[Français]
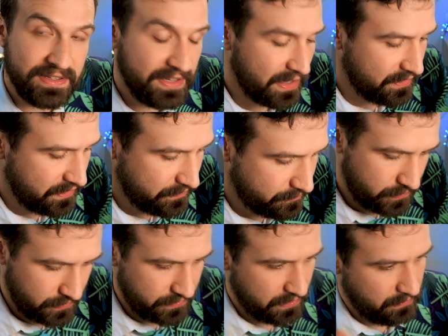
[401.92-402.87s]
le dernier,
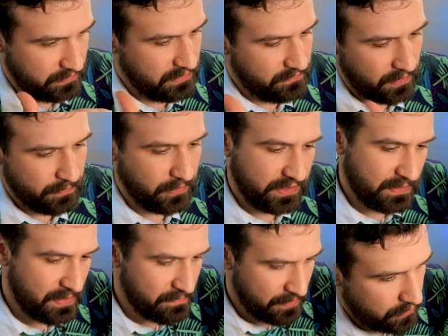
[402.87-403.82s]
parce que c'est une petite forme de
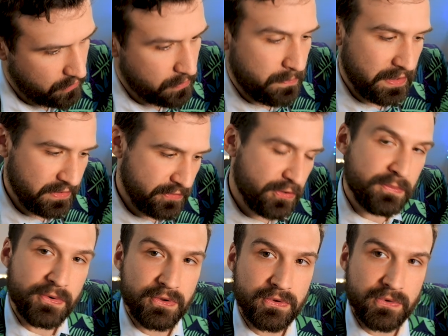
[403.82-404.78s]
kebab. Le bento
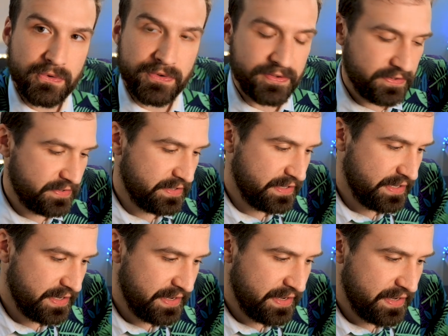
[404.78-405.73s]
menu,
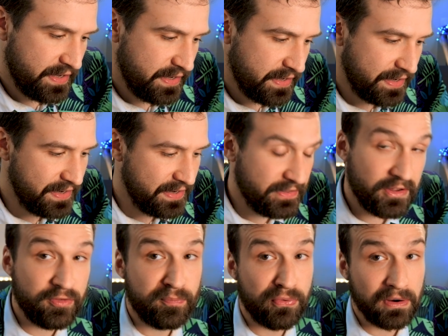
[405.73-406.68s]
c'est les
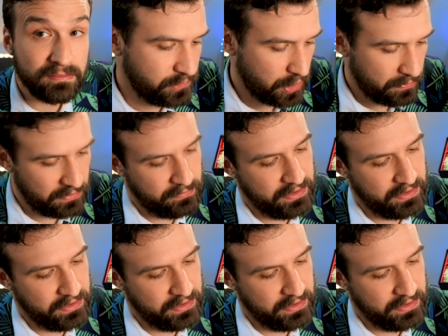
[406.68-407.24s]
9 points, comme un